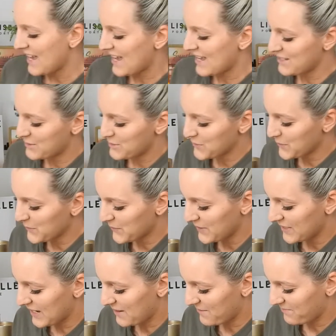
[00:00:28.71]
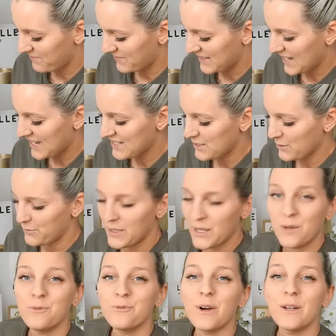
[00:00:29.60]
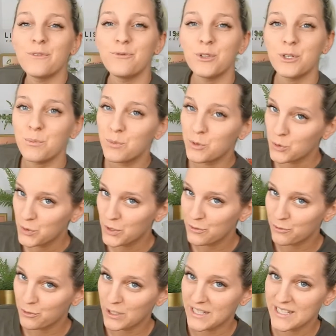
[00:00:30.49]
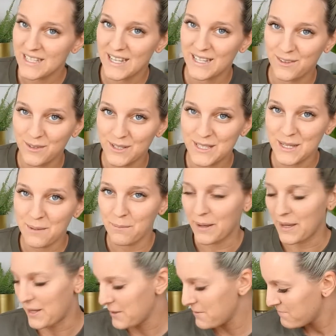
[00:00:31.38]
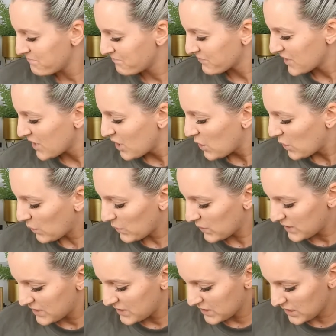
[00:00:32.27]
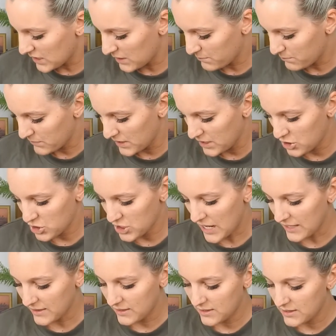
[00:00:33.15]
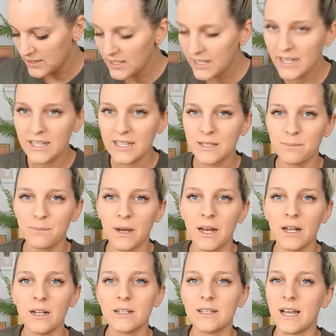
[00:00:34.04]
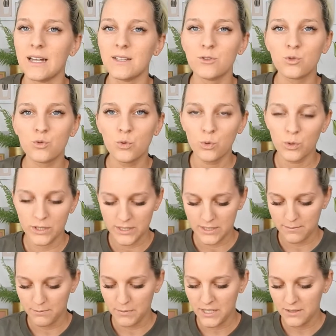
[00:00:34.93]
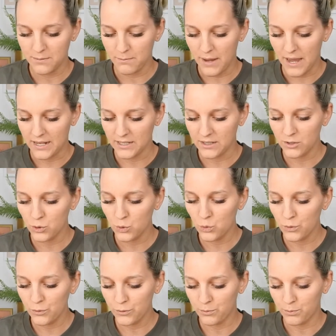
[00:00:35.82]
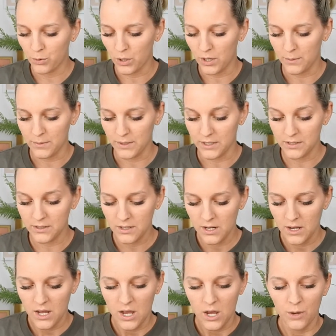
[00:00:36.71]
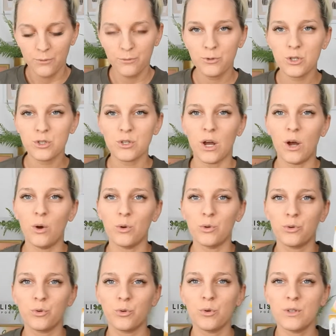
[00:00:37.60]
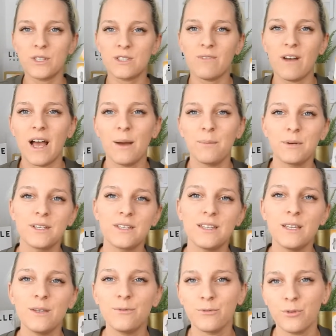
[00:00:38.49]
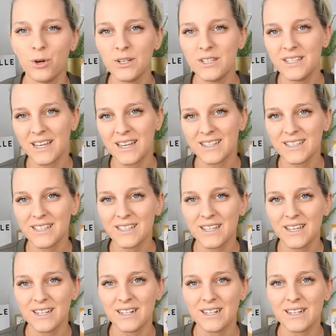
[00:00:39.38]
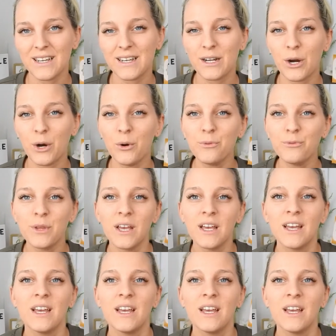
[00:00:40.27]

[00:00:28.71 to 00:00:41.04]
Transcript: Also ja, da ist auf jeden Fall für die Beauty Freaks etwas dabei. Und ähm, ich starte direkt mal ganz kurz mit meinen Duftbäumen fürs Auto. Und zwar habe ich die von Yankee Candle gekauft.